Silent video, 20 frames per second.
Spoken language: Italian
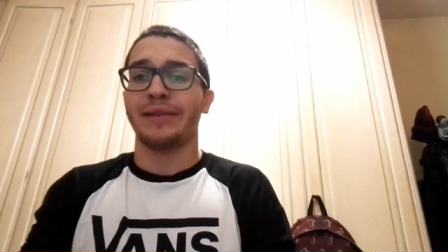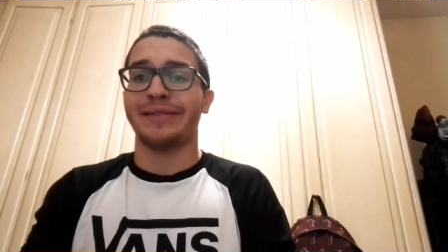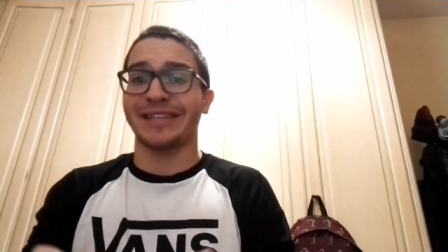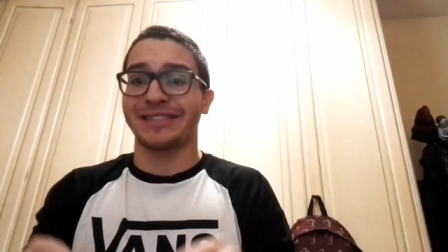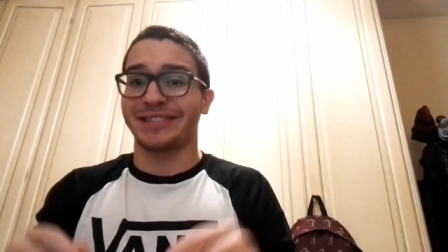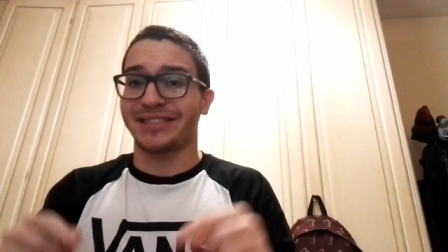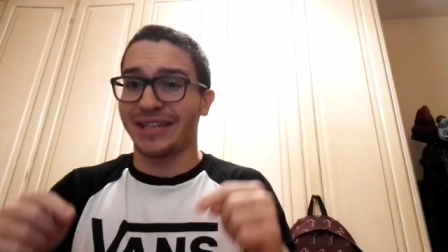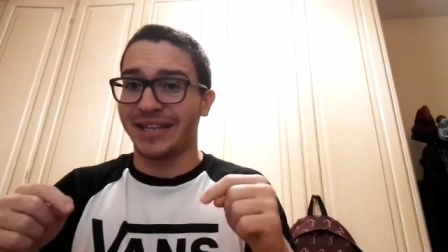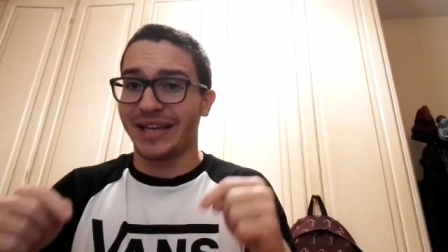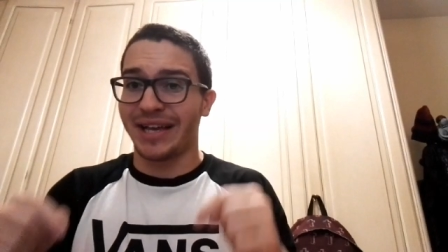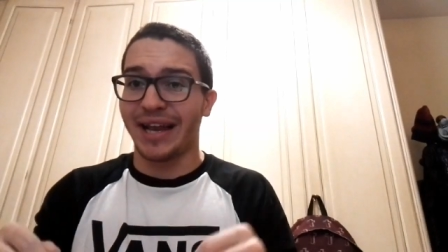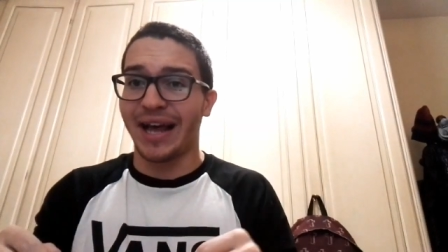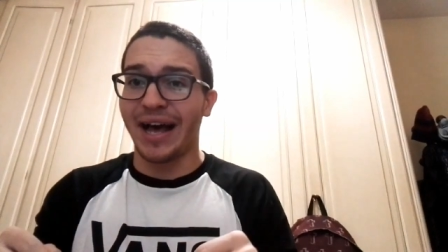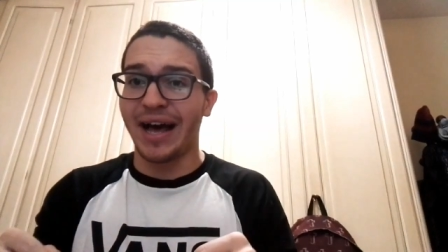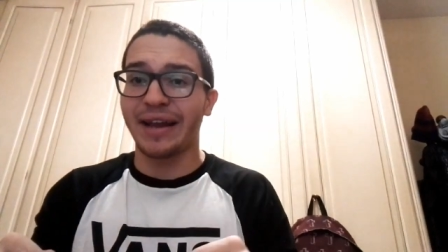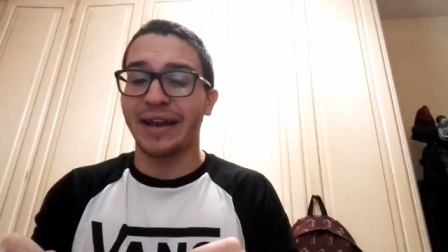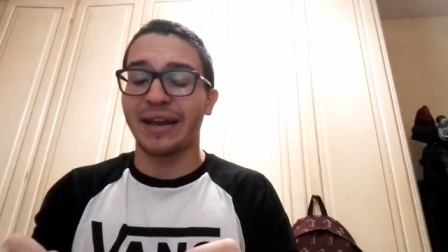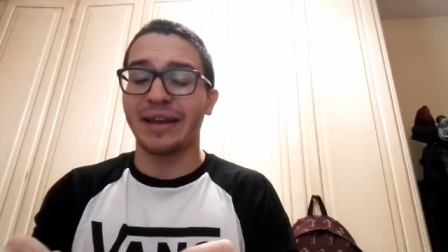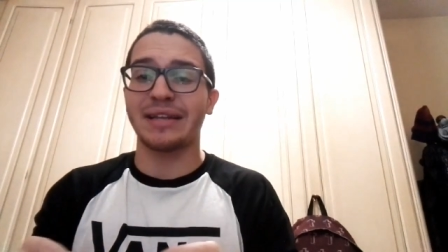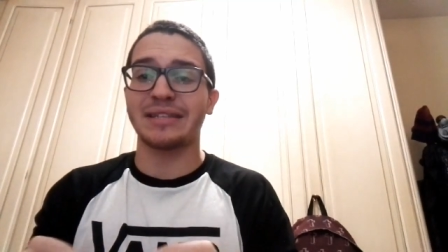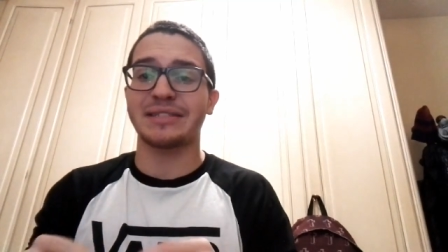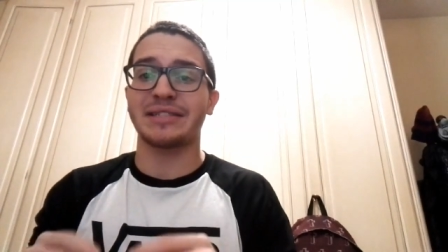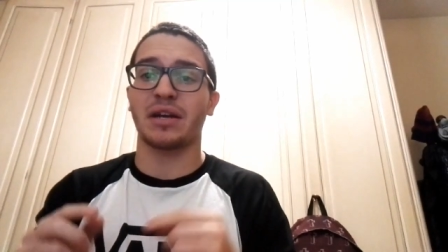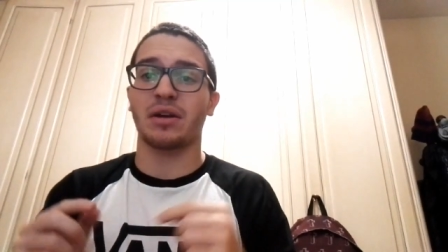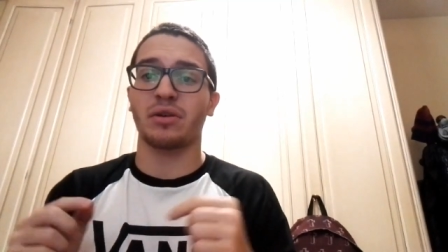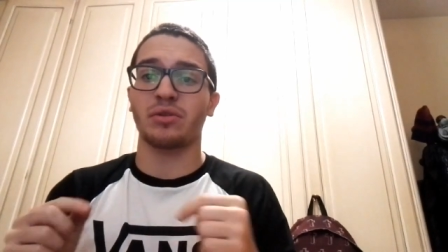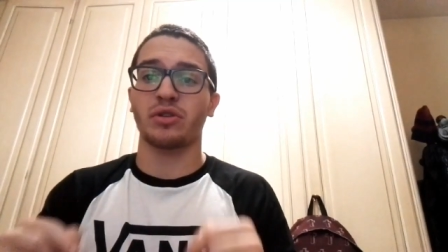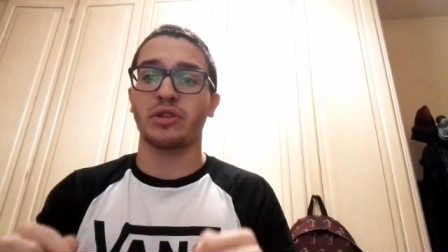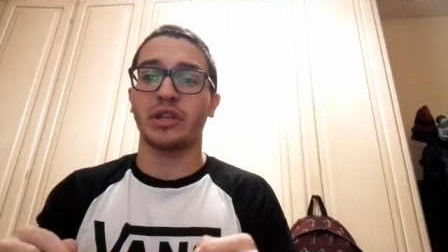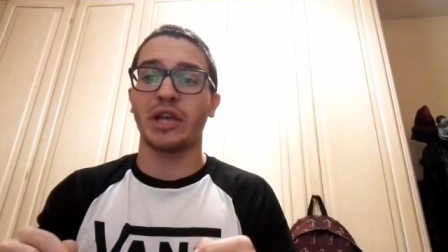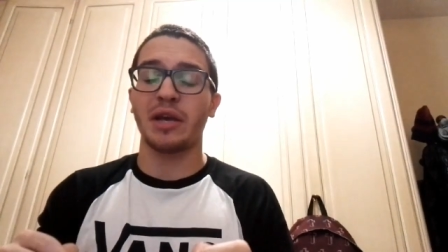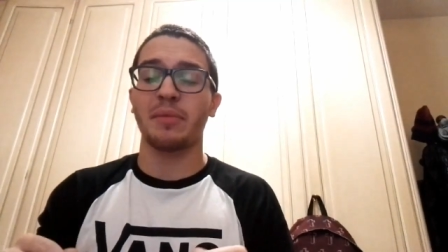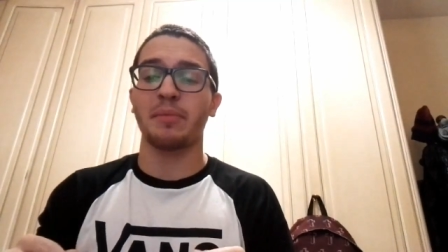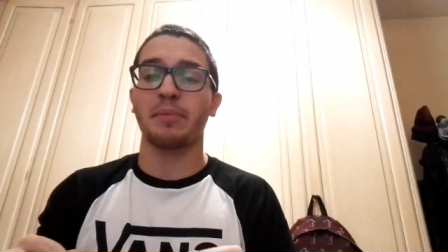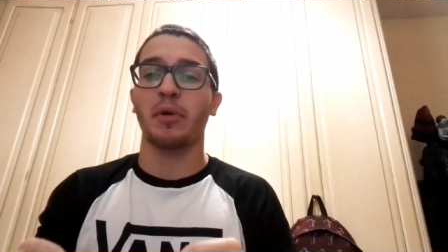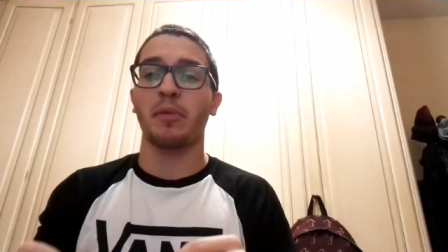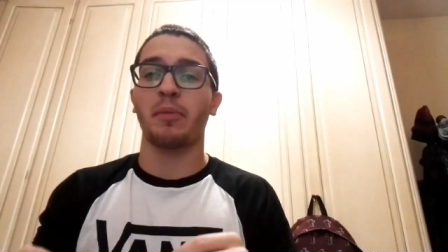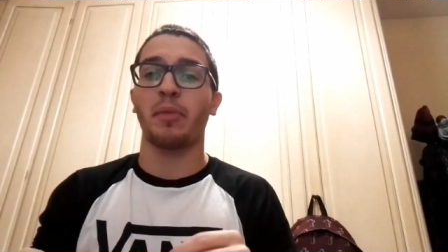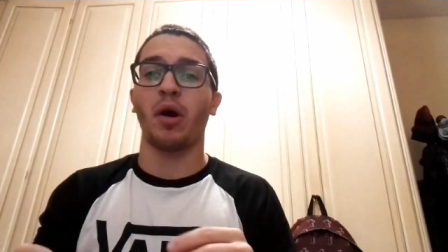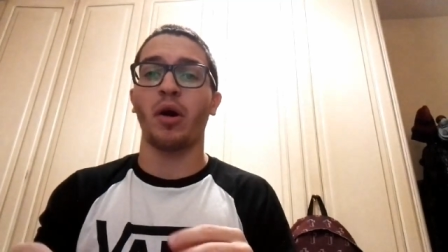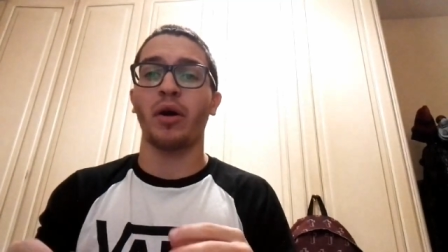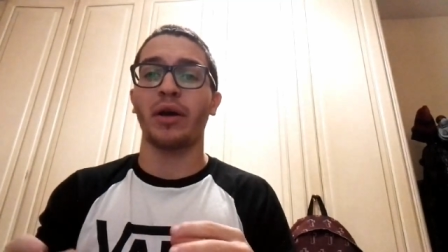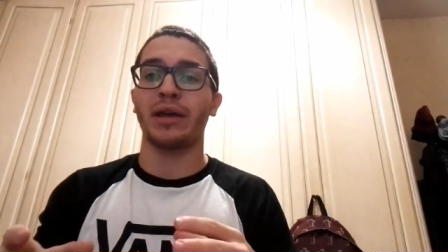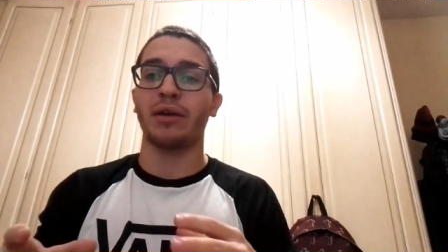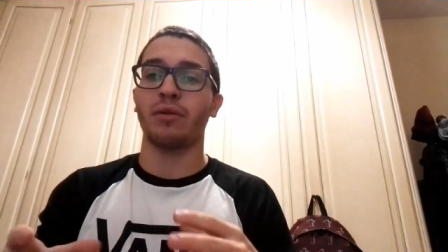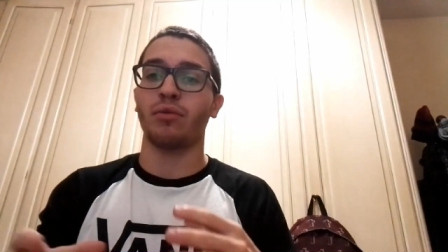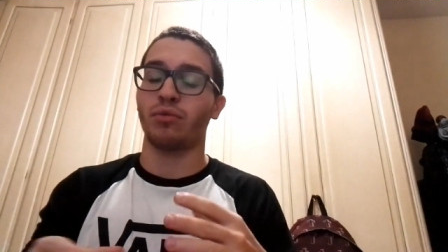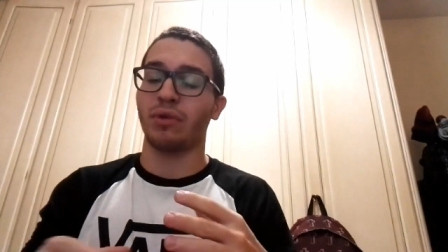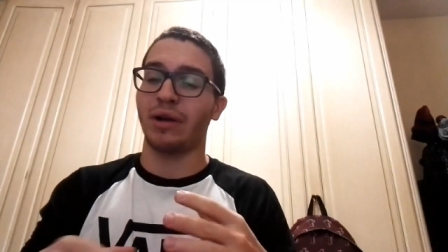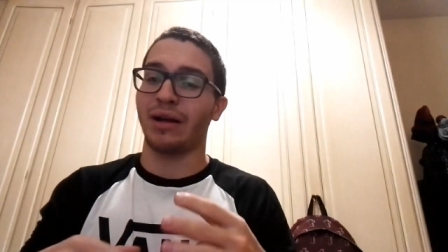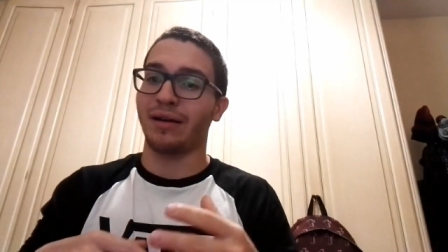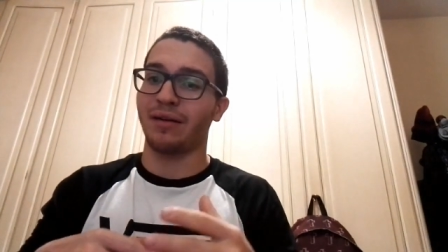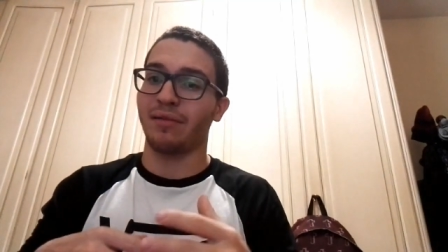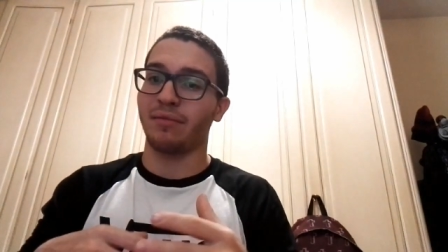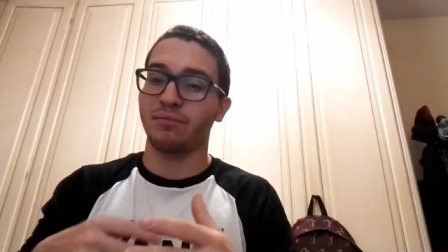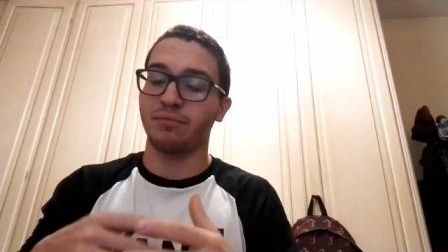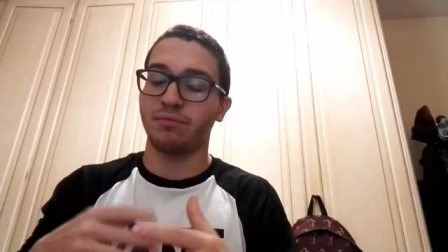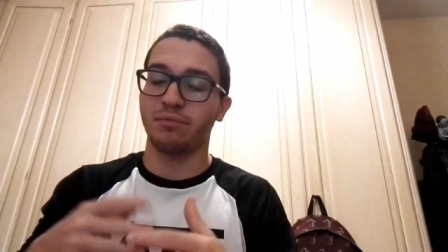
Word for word: Da segnalare nel secondo tempo poi una,